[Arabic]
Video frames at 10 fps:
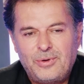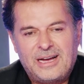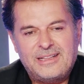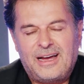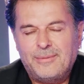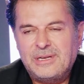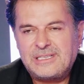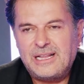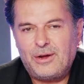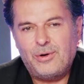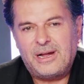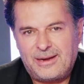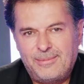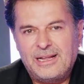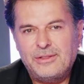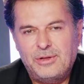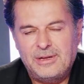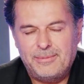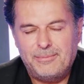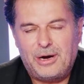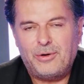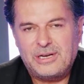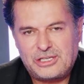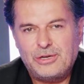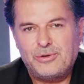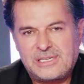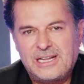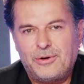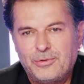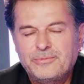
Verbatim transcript: وحدا حامل سلاح وقرب لقد معه لشيل له سلاحه